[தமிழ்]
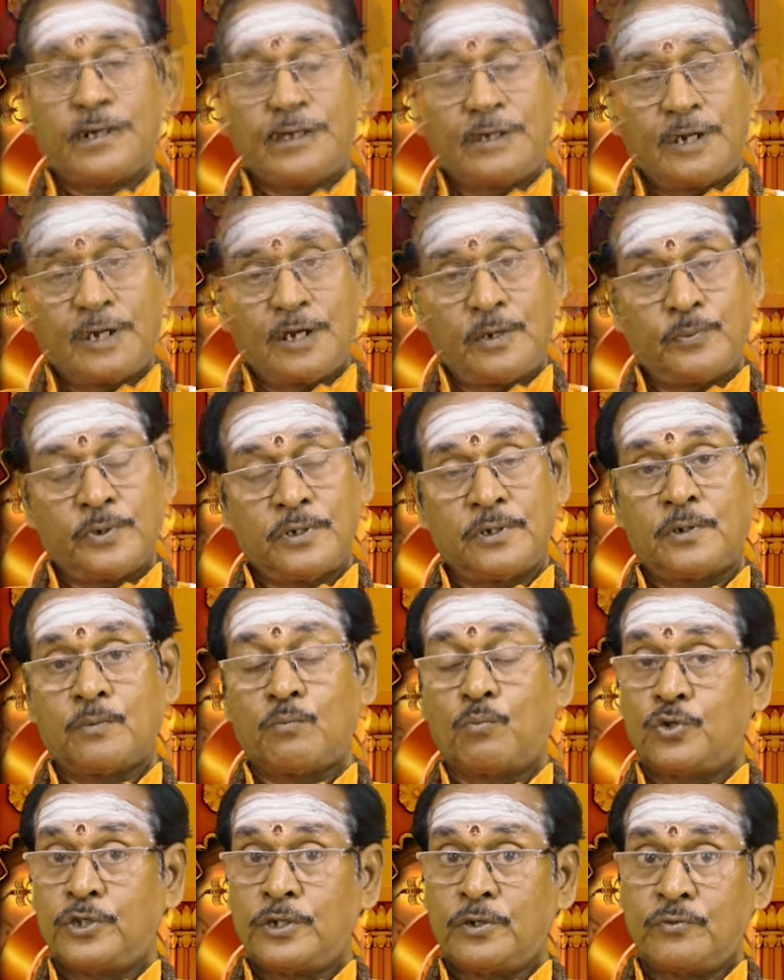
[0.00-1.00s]
இது இல்லாமல்
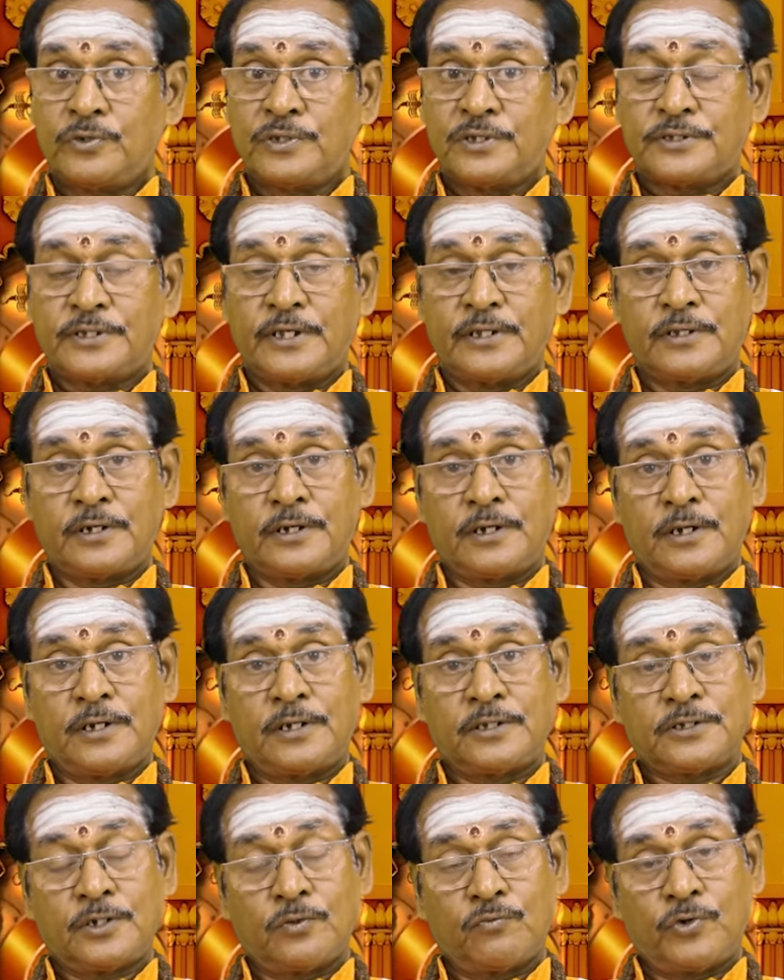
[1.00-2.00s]
புதன் வந்து
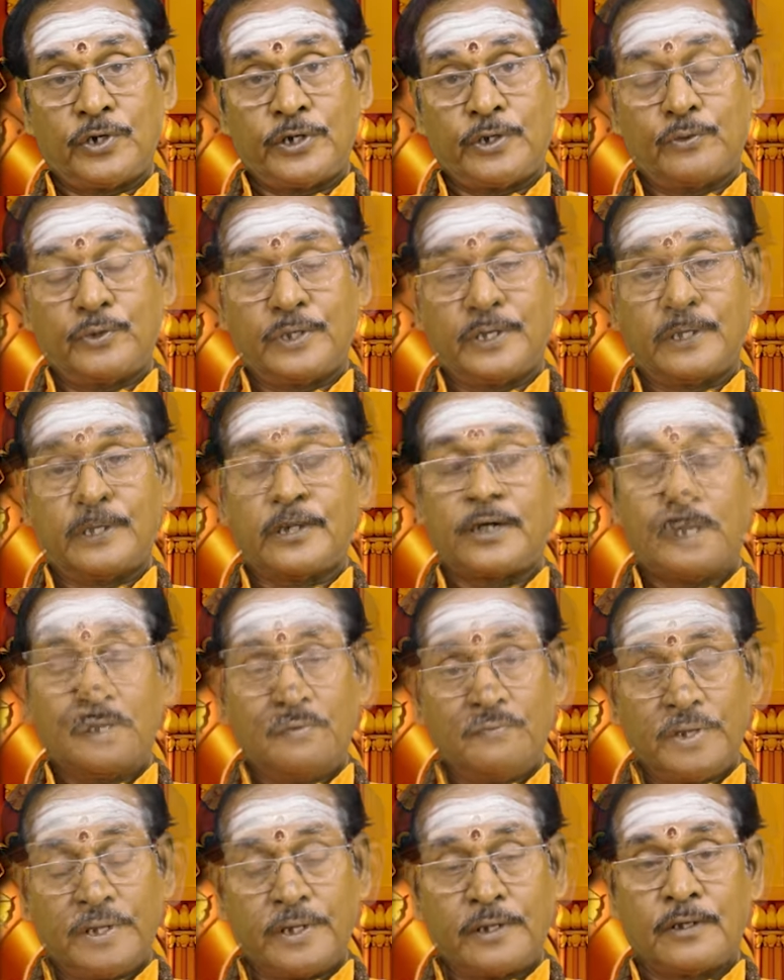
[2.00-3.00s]
சேர்ந்திருக்கனால செவ்வாயோட
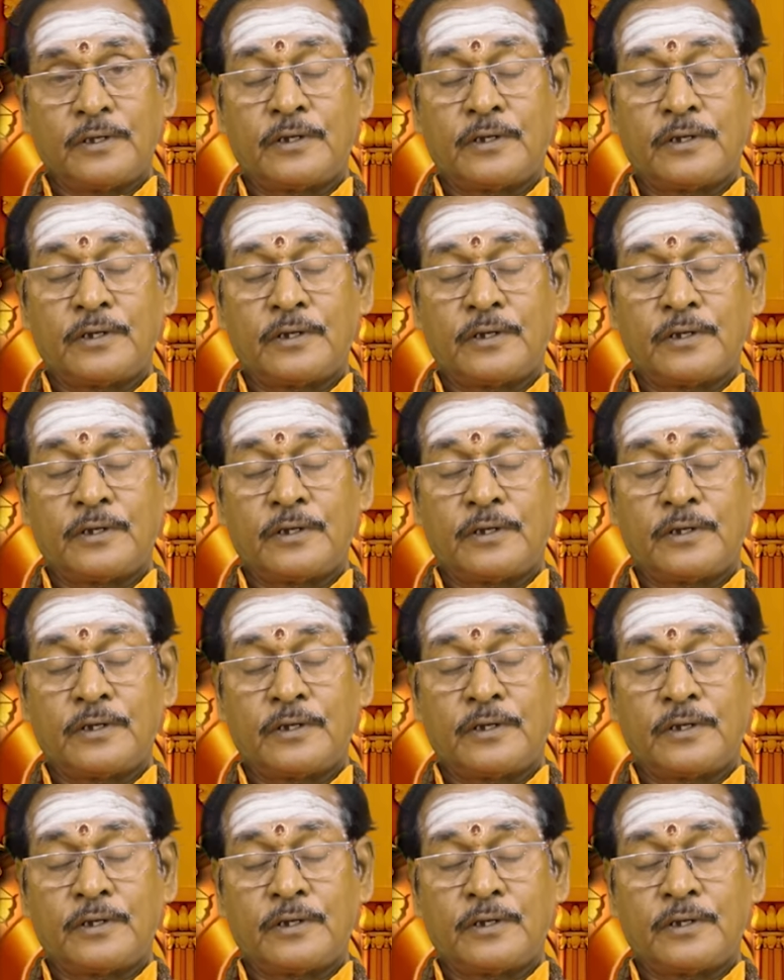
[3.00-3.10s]
கல்வி